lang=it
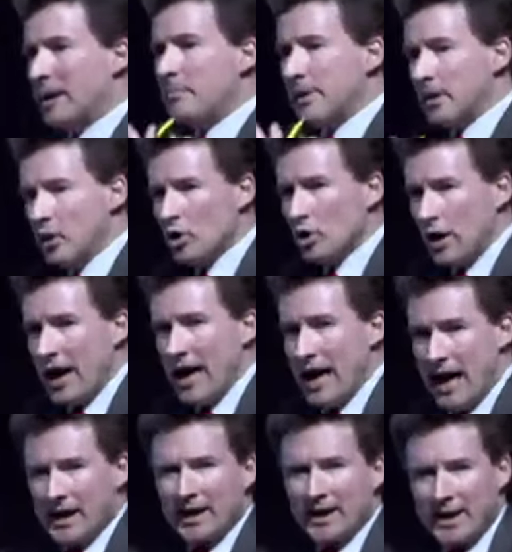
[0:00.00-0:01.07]
per loro è
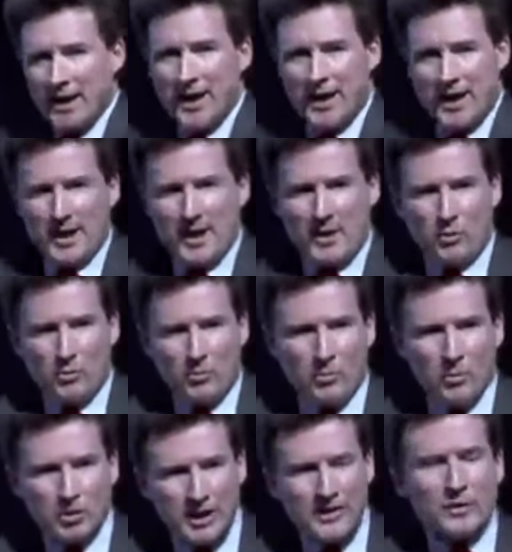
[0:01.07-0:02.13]
anche un
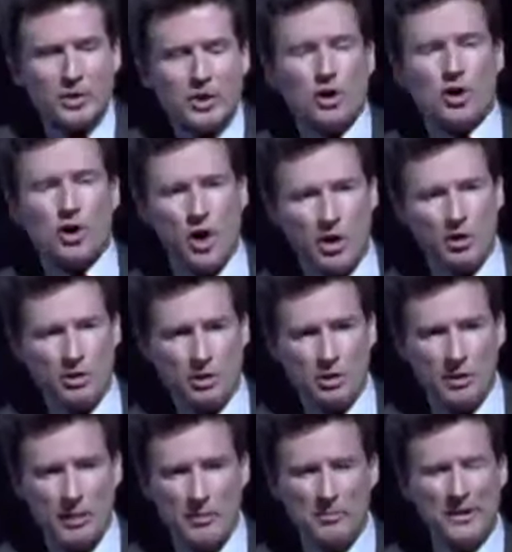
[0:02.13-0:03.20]
motivo di
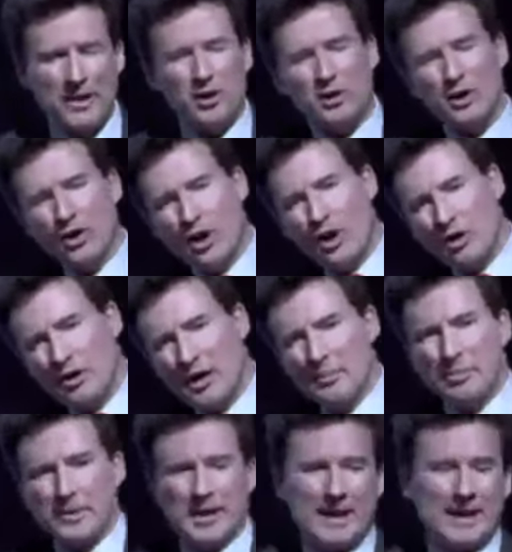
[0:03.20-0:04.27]
orgoglio per noi no, ah,
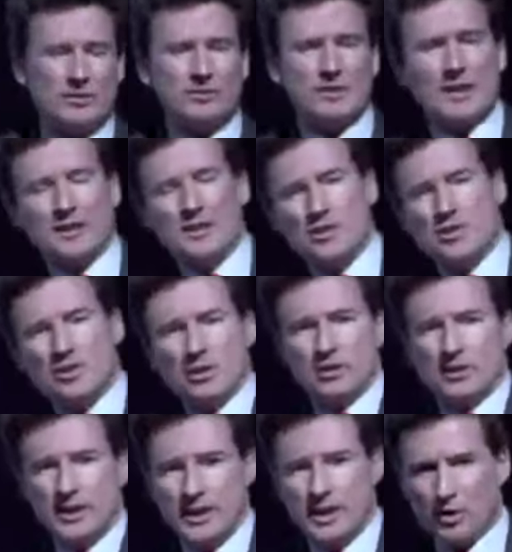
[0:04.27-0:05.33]
perché devo dare dei
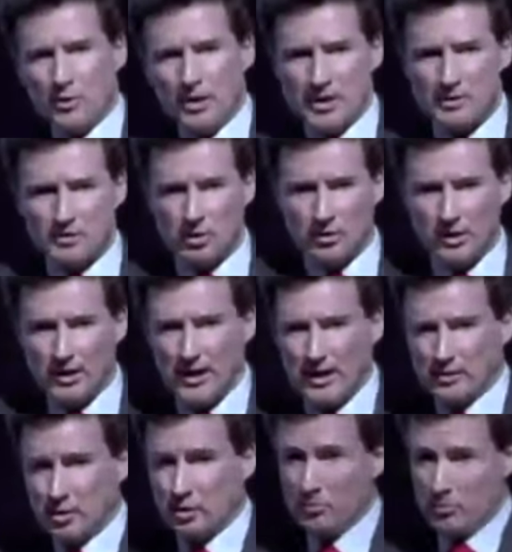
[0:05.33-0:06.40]
soldi a questo, a
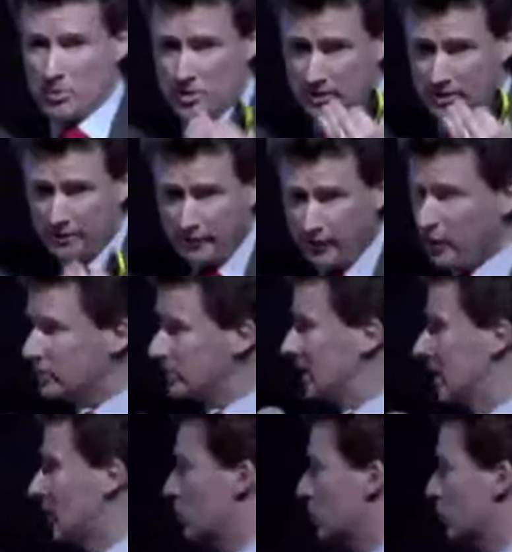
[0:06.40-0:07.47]
quell'altro. Bisogna diffondere
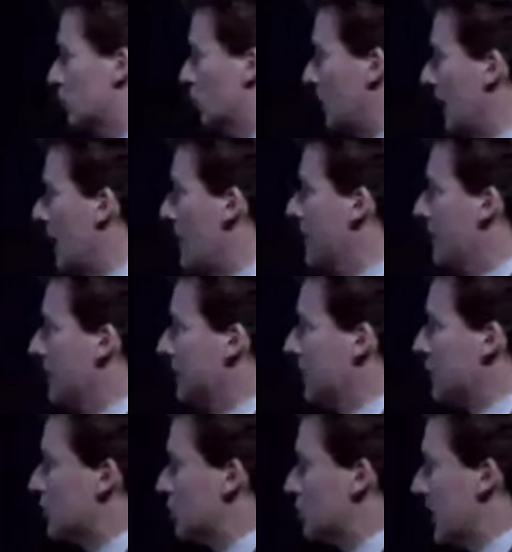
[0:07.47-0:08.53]
la cultura
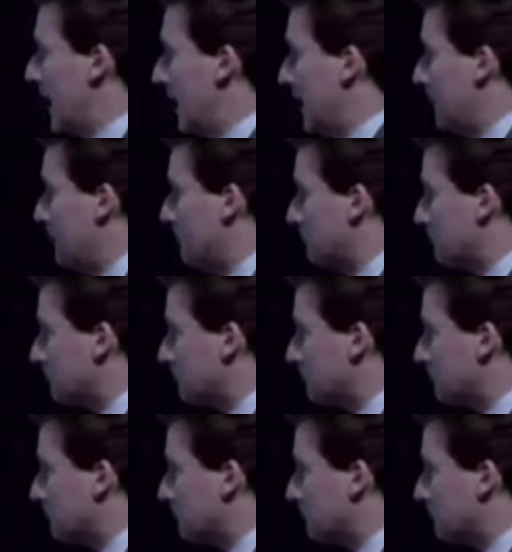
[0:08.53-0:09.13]
del sociale.